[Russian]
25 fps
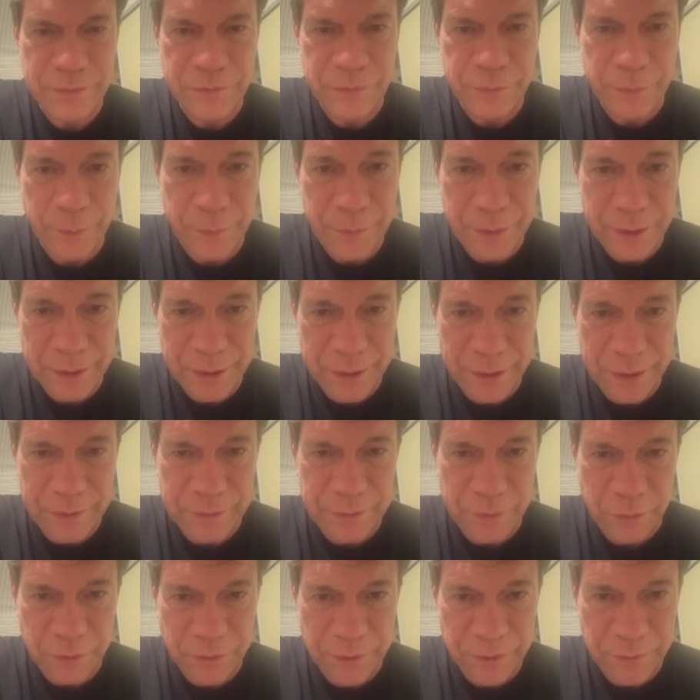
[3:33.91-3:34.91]

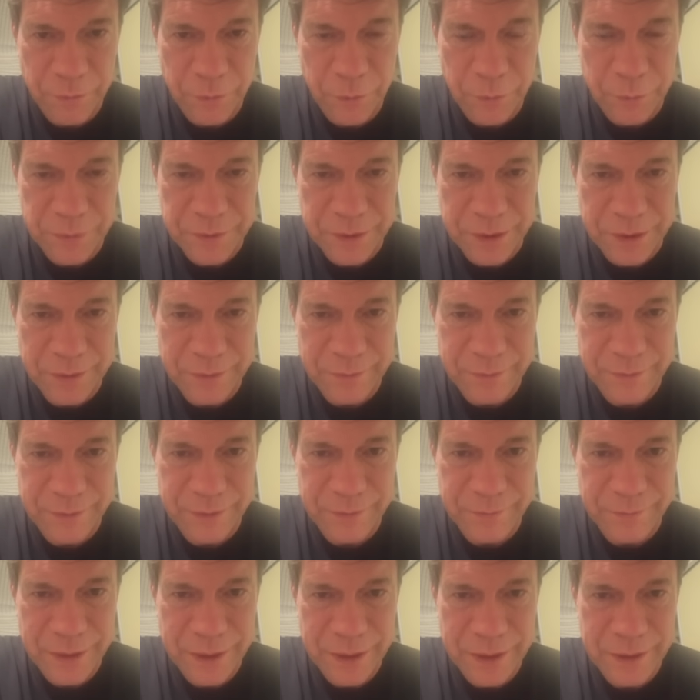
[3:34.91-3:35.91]
вспоминают русофобские
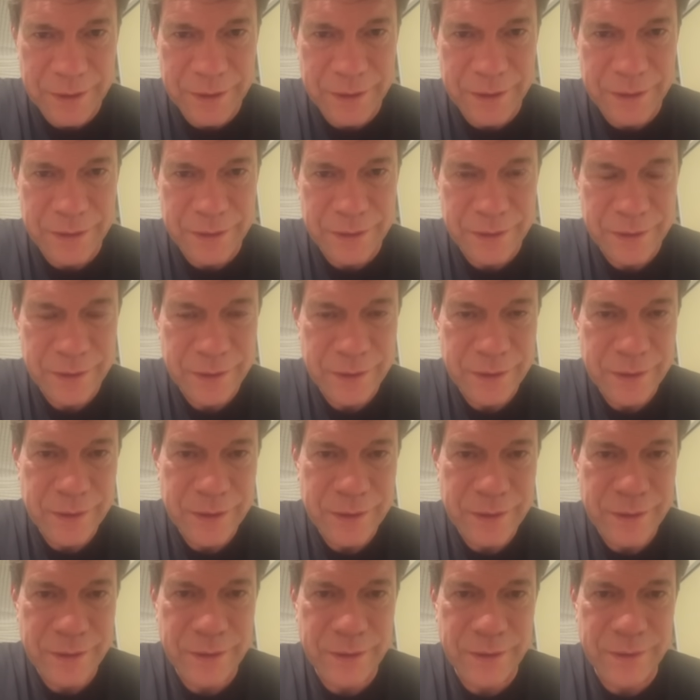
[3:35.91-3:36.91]
заявления
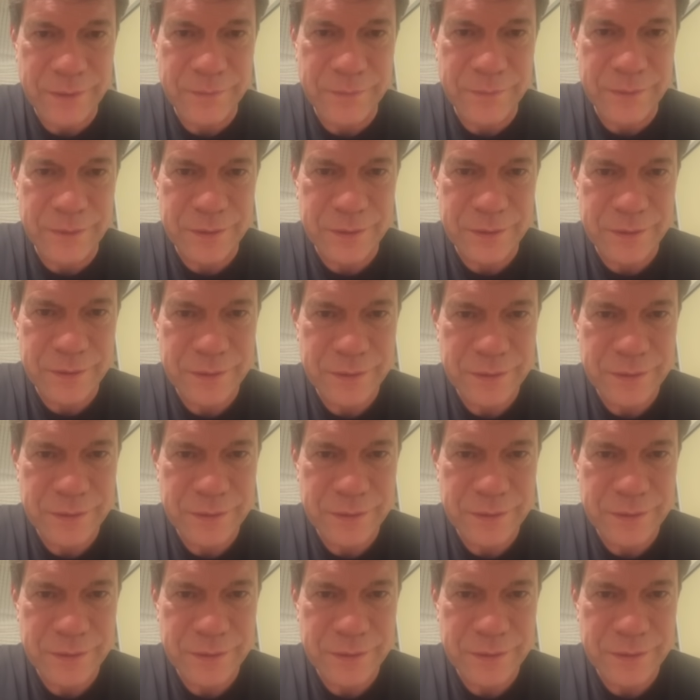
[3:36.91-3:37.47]
Киевы.